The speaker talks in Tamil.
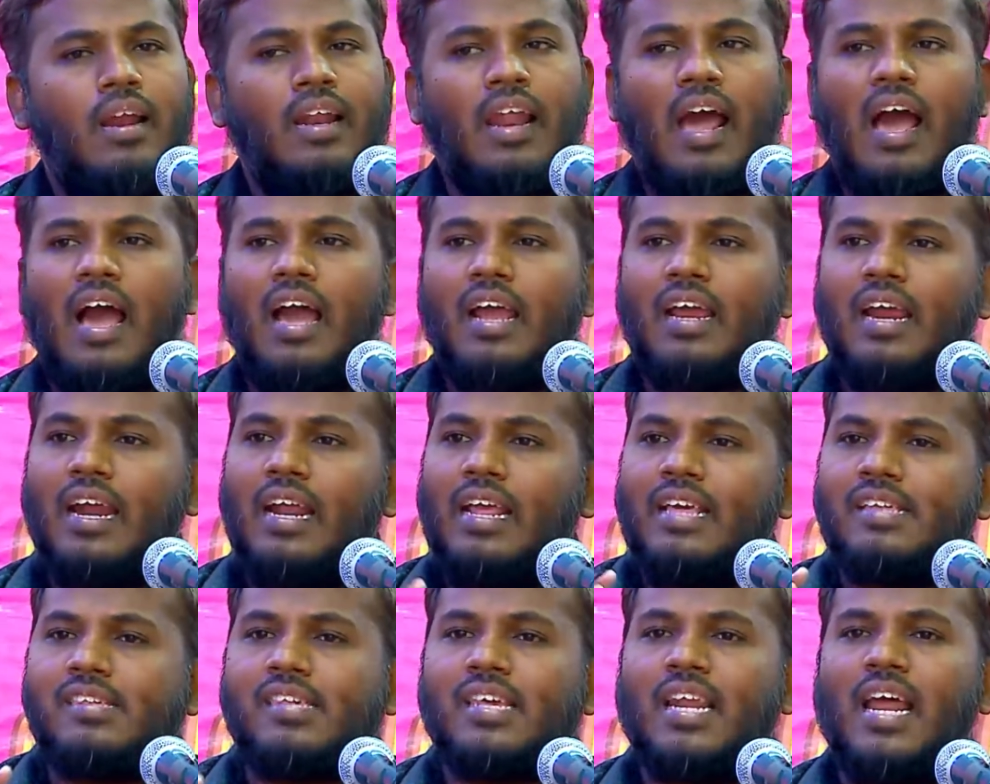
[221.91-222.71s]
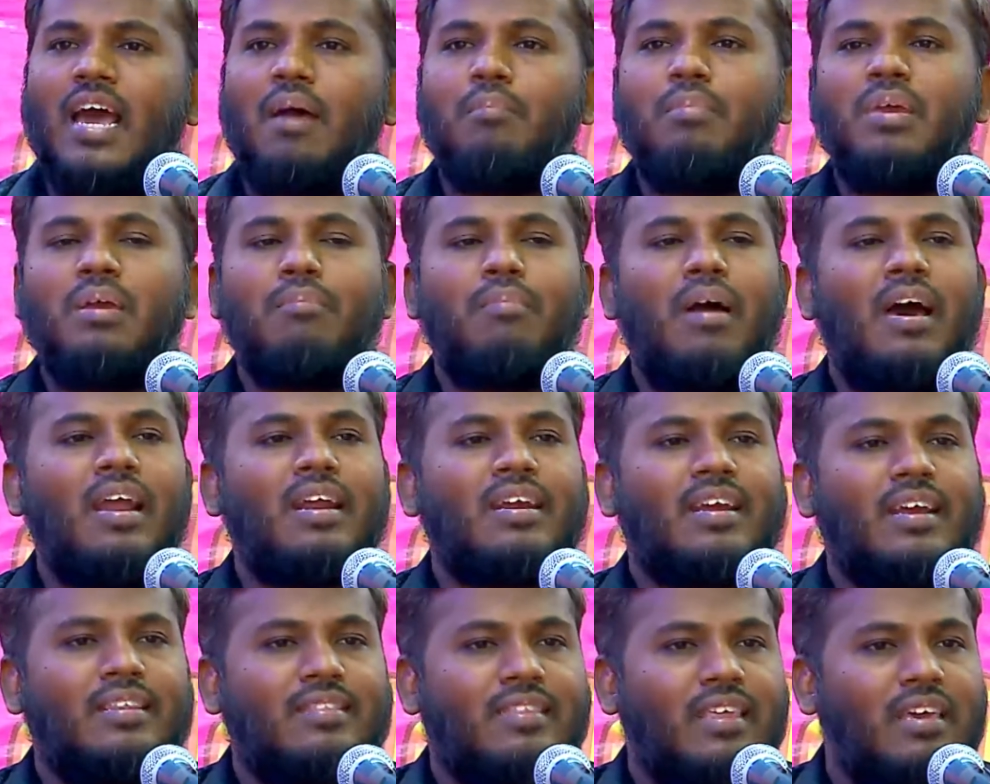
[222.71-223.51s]
நாங்கள் இஸ்லாமிய
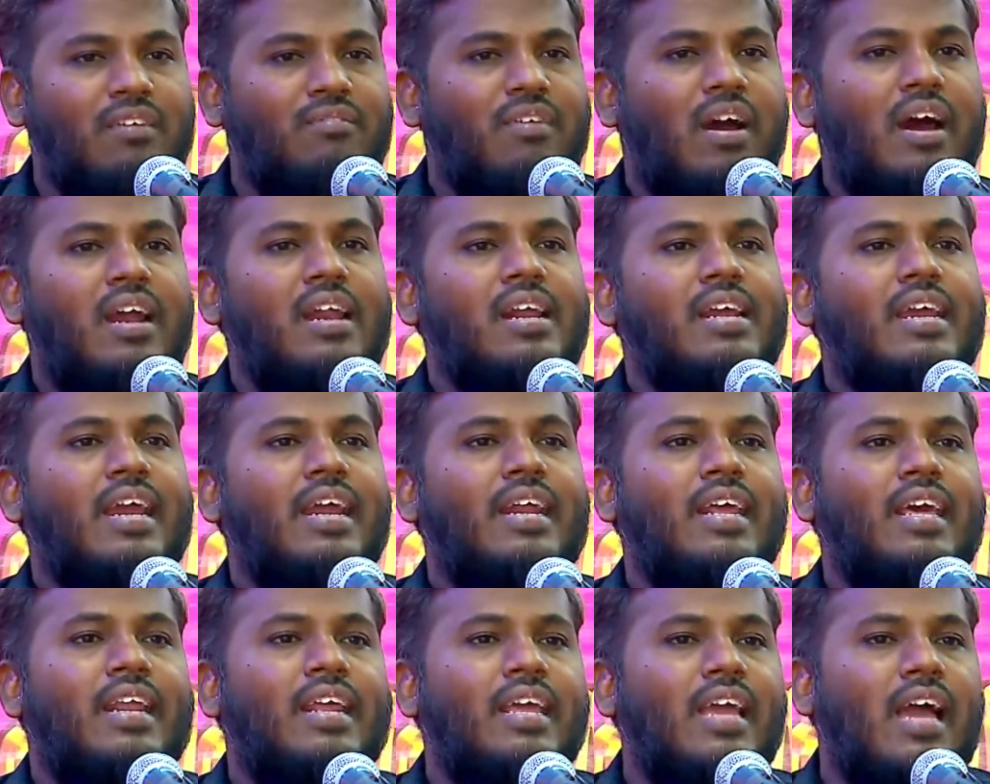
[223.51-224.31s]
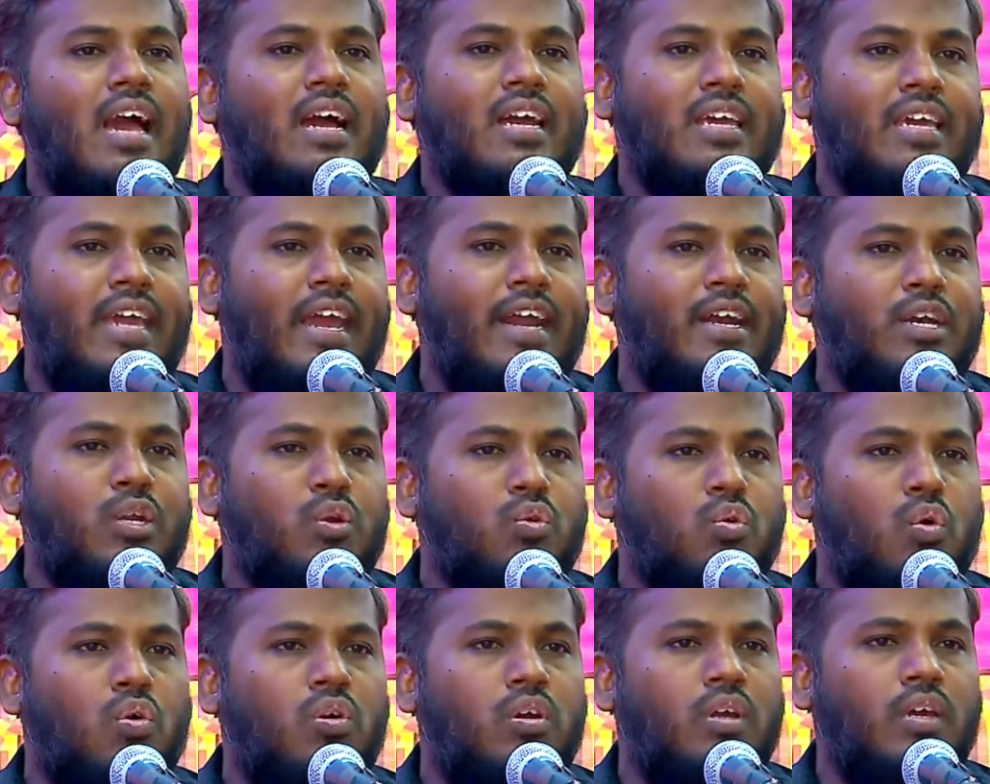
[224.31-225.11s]
மார்க்கத்தை வாழ்க்கை நெறியாத
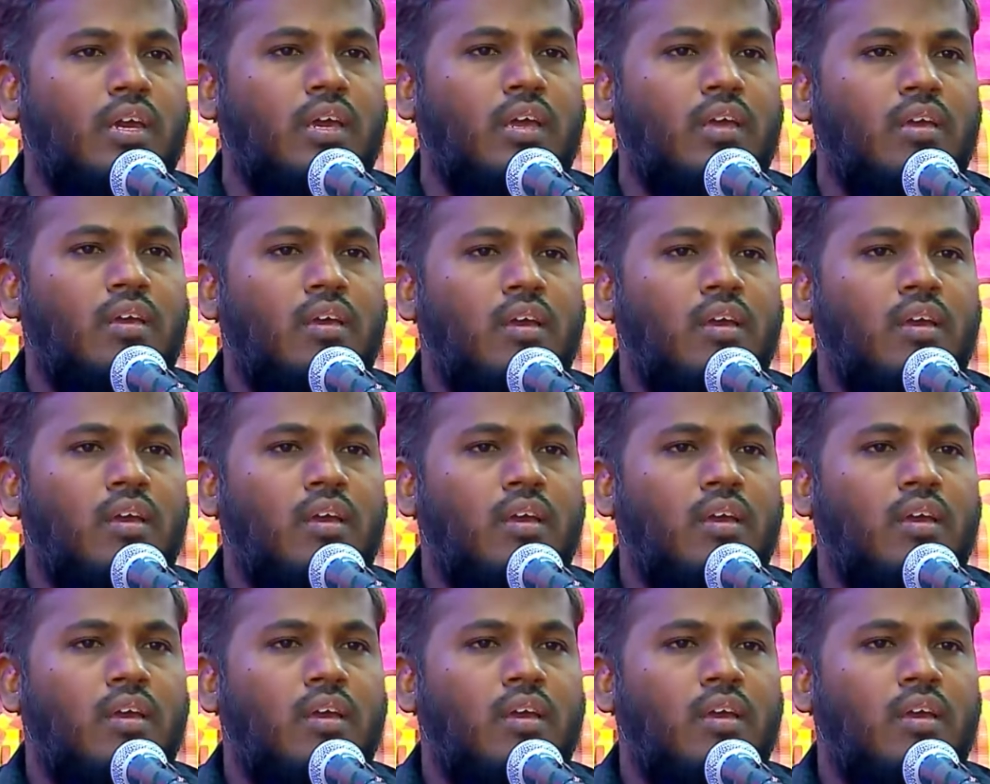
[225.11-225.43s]
ஏற்றுக்கொண்டு